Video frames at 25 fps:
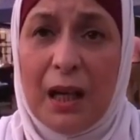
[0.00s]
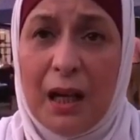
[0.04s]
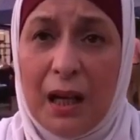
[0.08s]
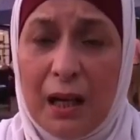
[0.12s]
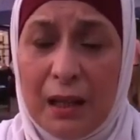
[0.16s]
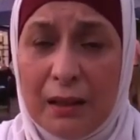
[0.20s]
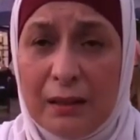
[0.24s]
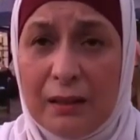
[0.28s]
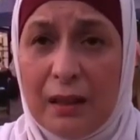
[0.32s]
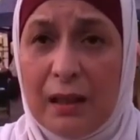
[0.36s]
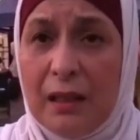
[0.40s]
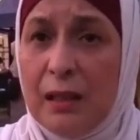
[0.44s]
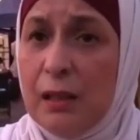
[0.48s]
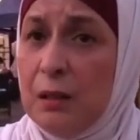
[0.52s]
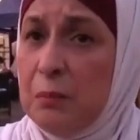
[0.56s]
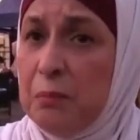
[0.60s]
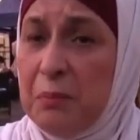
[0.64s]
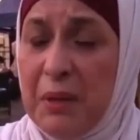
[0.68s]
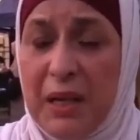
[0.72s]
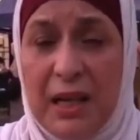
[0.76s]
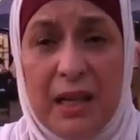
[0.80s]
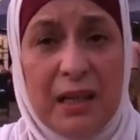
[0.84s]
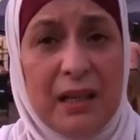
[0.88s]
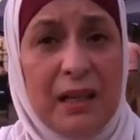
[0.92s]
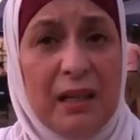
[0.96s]
خطر
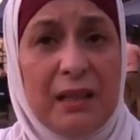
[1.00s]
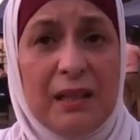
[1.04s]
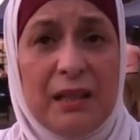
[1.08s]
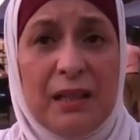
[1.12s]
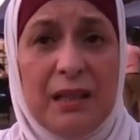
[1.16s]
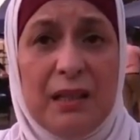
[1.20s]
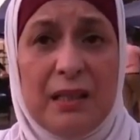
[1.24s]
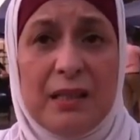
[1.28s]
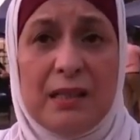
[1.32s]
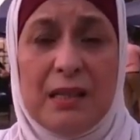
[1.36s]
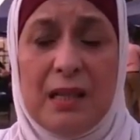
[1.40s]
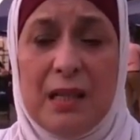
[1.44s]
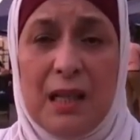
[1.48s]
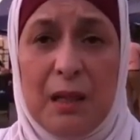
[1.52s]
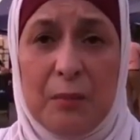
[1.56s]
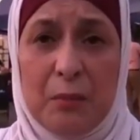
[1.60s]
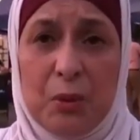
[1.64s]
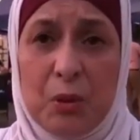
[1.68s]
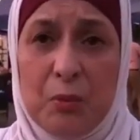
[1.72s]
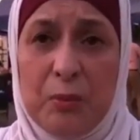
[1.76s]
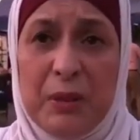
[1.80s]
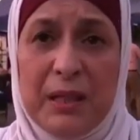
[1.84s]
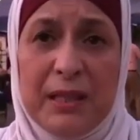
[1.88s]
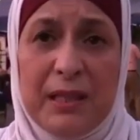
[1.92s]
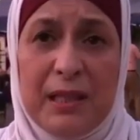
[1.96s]
بالك هذاك الانسان
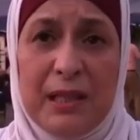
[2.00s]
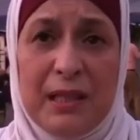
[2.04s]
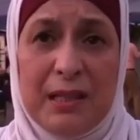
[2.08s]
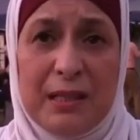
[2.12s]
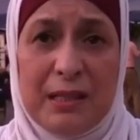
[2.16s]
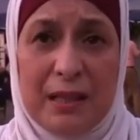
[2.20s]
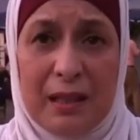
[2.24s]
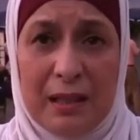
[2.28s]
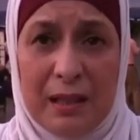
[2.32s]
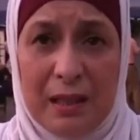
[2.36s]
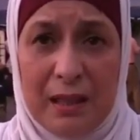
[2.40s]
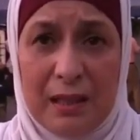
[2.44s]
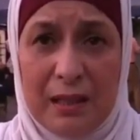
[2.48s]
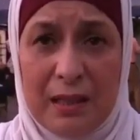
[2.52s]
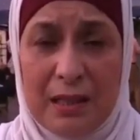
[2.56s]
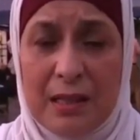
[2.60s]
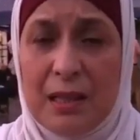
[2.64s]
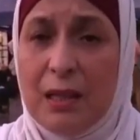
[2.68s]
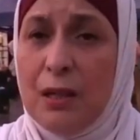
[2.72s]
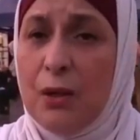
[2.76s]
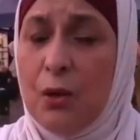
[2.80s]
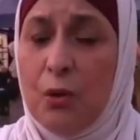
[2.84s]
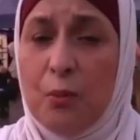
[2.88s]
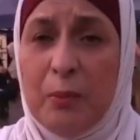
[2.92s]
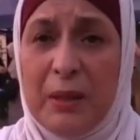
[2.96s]
عمره ما دار لي زاناليز
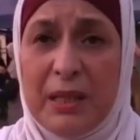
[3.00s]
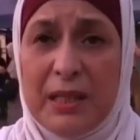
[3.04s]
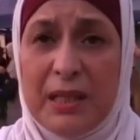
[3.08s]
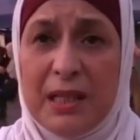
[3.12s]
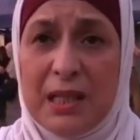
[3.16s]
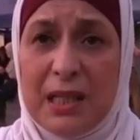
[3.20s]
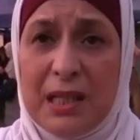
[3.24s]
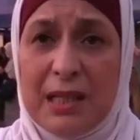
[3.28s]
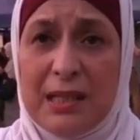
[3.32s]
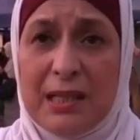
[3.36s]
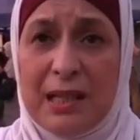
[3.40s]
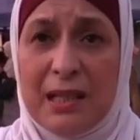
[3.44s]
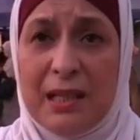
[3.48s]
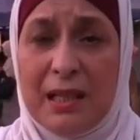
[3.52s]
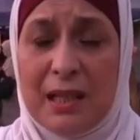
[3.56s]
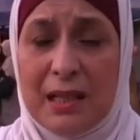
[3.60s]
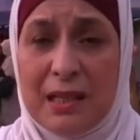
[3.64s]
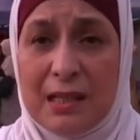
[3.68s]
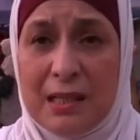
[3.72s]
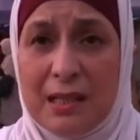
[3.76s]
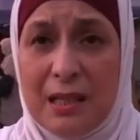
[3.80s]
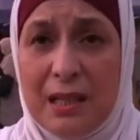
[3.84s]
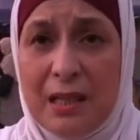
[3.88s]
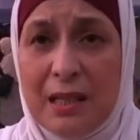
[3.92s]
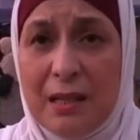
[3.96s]
وما يديرش لي زاناليز